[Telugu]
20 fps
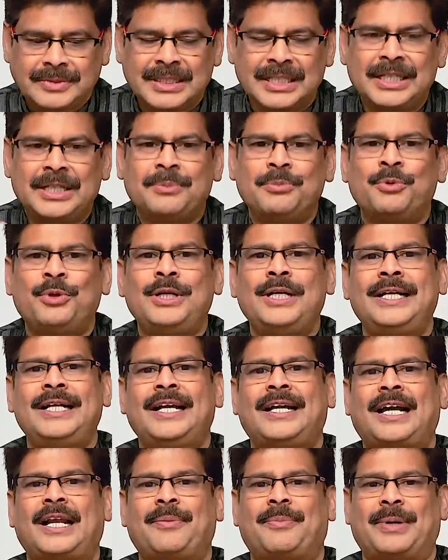ఈ మూడింటిని
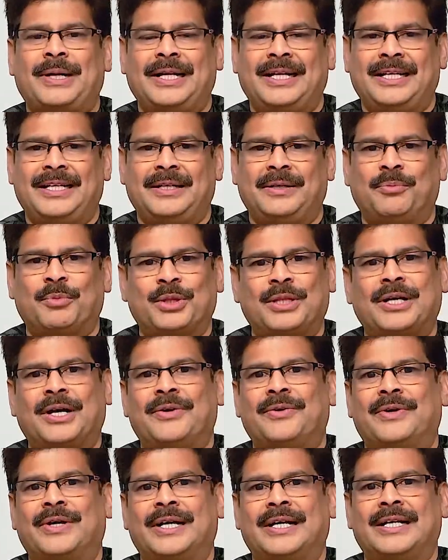కలపండి ముద్దగా
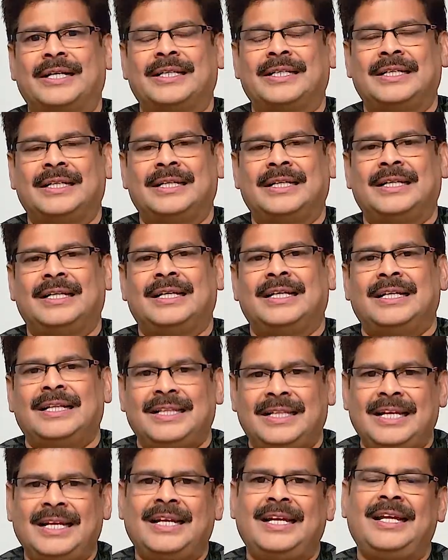నోరండి
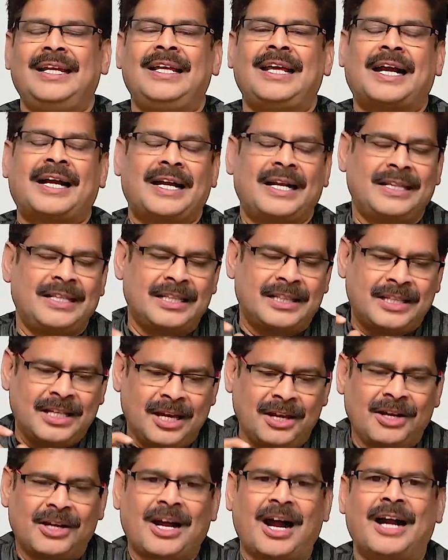దీన్ని ఎక్కడైతే
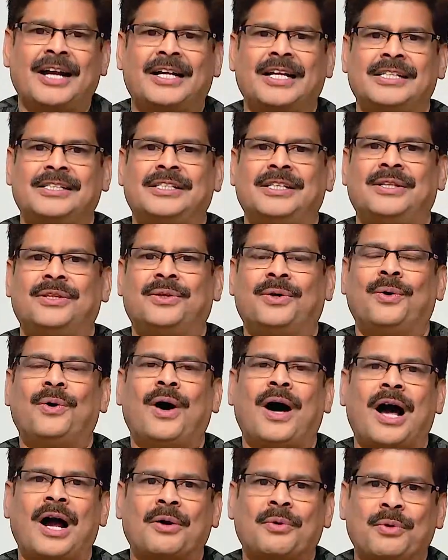తేలు కాటేసిందో
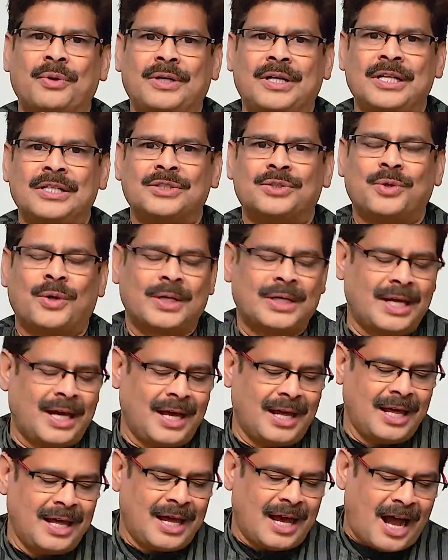ఆ కుట్టిన చోట
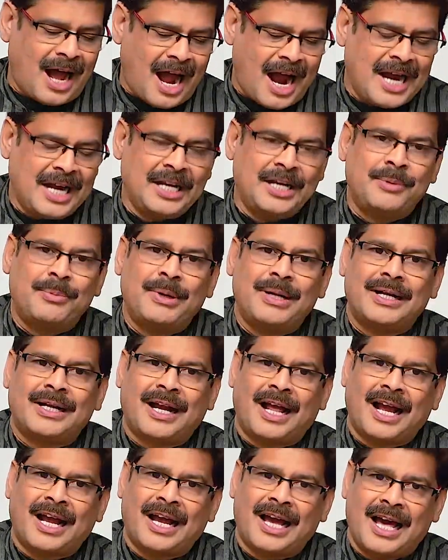ఆయింట్మెంట్
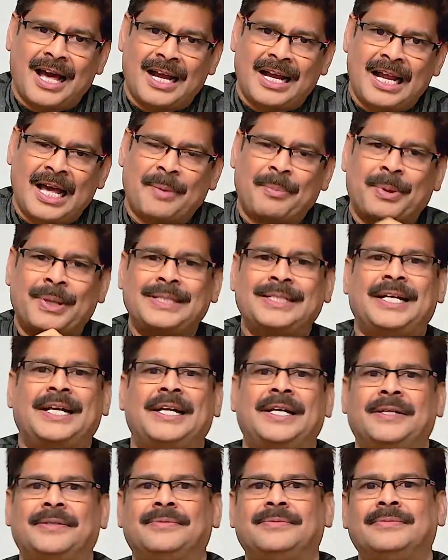లాగా లేపనం
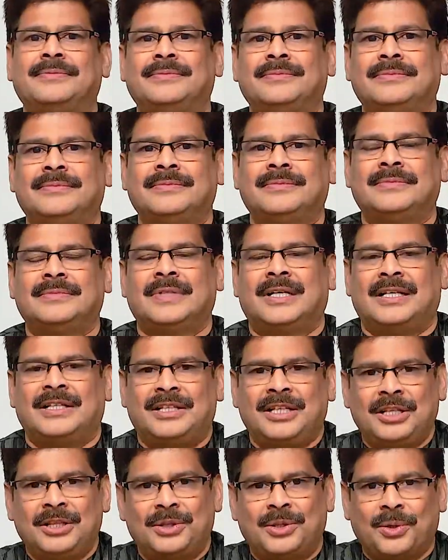చేయండి
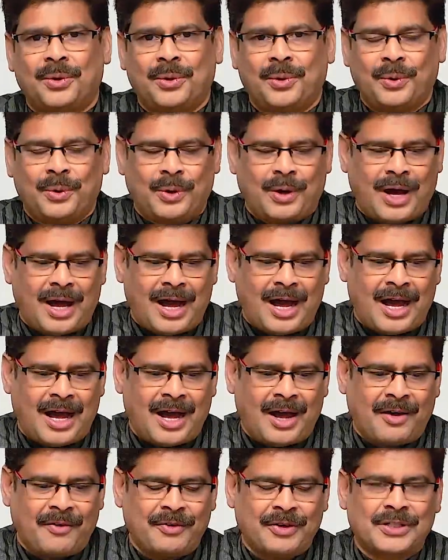దీంతో ఆ
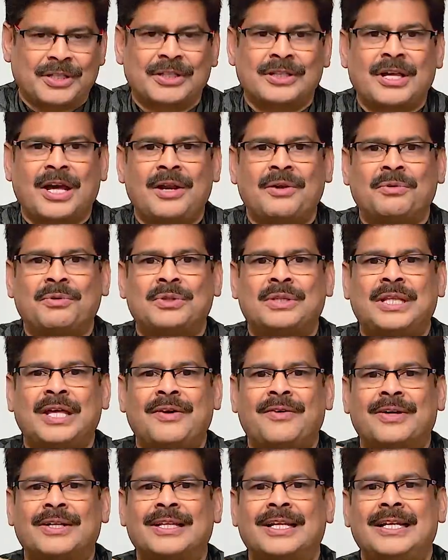విషం తాలూకు
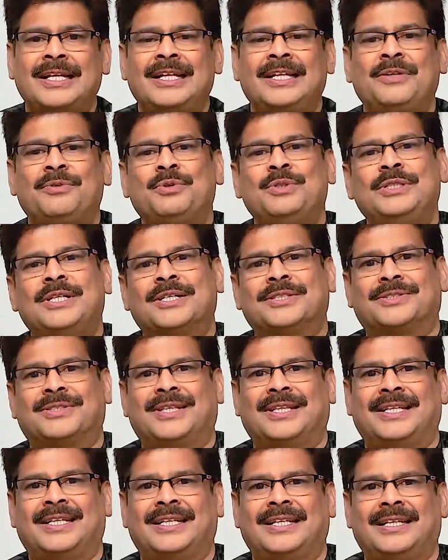తీవ్రతని ఇది
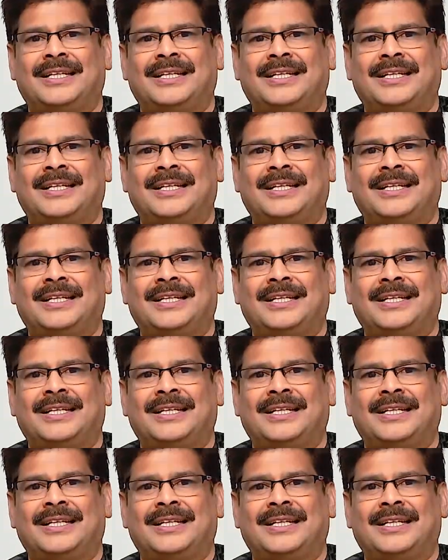గుంజేస్తుంది